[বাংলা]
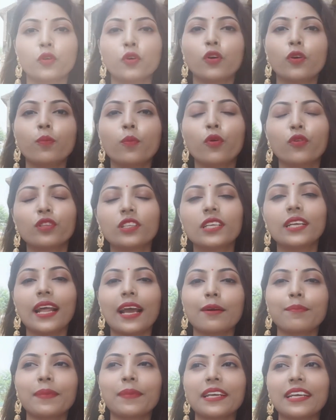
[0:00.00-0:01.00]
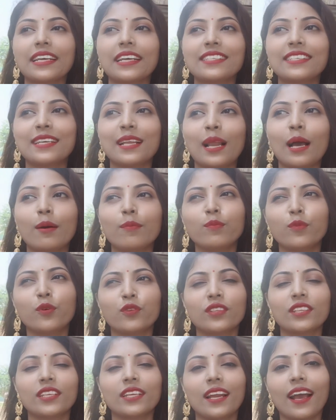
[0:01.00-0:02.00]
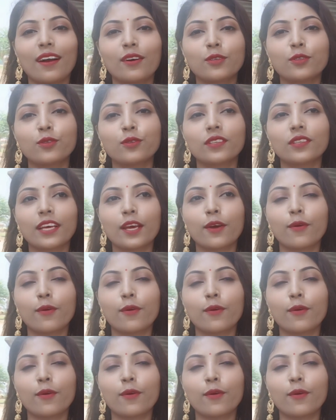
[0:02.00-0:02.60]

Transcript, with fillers: তো মন্দিরে একবার গেছিলাম মন্দিরে এখন